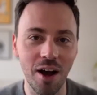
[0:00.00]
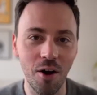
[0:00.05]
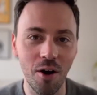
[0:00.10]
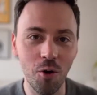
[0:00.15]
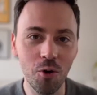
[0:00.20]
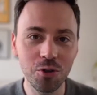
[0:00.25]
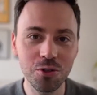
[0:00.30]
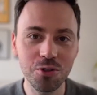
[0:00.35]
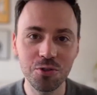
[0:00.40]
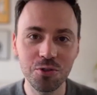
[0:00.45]

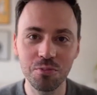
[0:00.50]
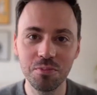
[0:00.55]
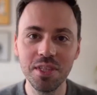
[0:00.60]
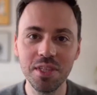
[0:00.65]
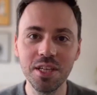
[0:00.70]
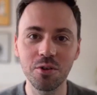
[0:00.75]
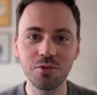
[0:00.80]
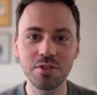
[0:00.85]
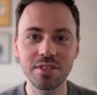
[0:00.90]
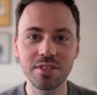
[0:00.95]
auch zu mir
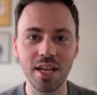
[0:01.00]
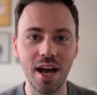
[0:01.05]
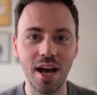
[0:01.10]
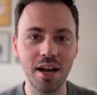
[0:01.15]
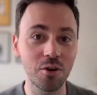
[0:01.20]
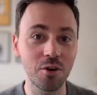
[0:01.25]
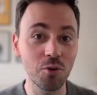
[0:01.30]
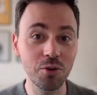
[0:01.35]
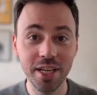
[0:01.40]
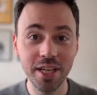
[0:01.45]
ja, und
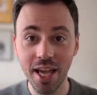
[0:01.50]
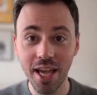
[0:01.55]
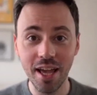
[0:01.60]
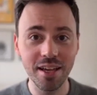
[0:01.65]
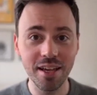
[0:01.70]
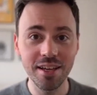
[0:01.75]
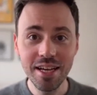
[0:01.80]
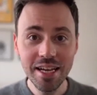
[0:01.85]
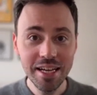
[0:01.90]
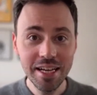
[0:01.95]
sagen,
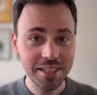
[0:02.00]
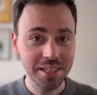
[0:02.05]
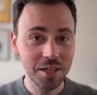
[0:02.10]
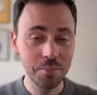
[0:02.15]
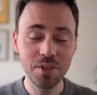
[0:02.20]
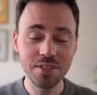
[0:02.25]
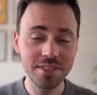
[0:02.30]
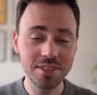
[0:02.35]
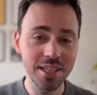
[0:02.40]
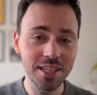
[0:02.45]
okay, ja,
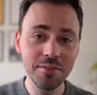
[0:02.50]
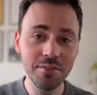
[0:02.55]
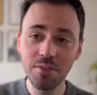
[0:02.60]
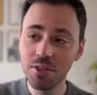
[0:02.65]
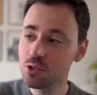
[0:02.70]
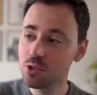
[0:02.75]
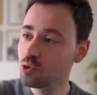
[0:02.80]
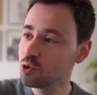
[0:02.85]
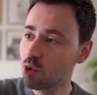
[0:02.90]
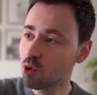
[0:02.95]
gibt es ja. irgendwie
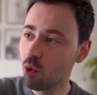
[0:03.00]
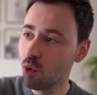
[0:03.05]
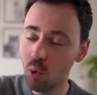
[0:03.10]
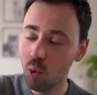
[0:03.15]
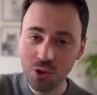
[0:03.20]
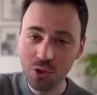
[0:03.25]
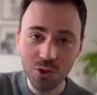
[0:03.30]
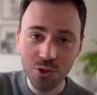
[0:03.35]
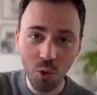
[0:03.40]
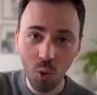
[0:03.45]
so einen
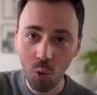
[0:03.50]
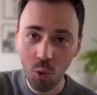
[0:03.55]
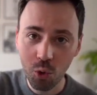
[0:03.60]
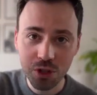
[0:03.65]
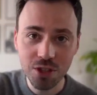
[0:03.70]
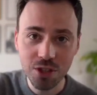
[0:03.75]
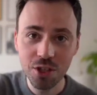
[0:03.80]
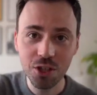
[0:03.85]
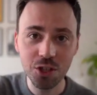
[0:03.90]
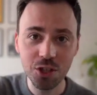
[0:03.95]
großen
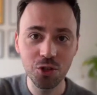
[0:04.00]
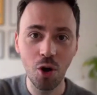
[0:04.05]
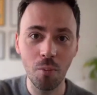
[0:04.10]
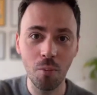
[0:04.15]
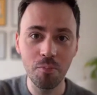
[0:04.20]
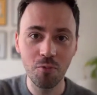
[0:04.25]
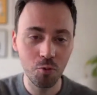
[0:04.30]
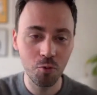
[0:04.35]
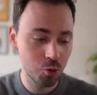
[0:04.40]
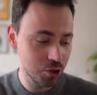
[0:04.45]
roten
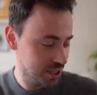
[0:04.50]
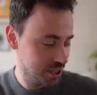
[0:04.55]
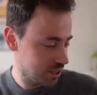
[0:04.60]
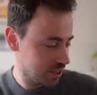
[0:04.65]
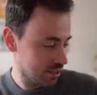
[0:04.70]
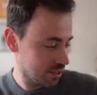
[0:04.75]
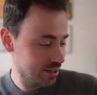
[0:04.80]
Knopf, wo Richtig. ich